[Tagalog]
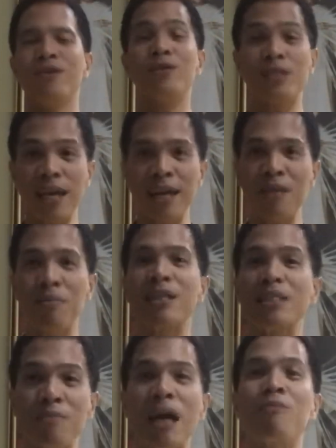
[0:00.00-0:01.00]
So sana
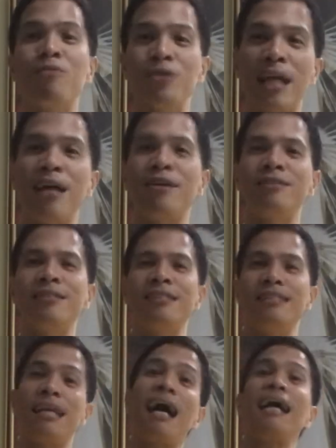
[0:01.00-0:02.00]
mag-aspire po tayo
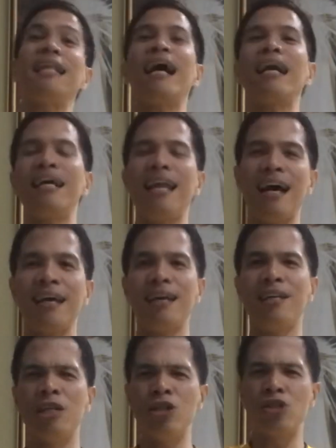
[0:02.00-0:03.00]
ng kadakilaan.
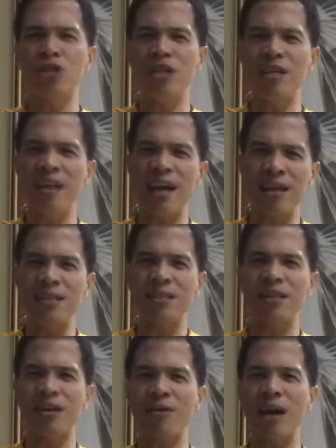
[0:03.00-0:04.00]
3
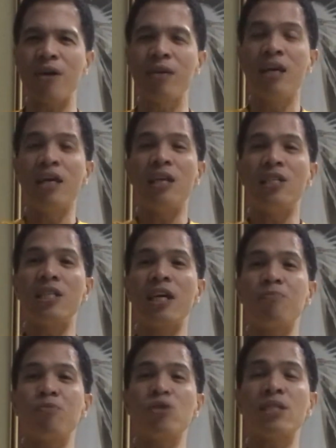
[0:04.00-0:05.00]
nails and a crown,
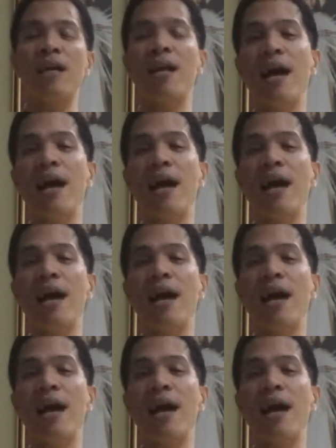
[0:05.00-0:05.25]
i-share po sana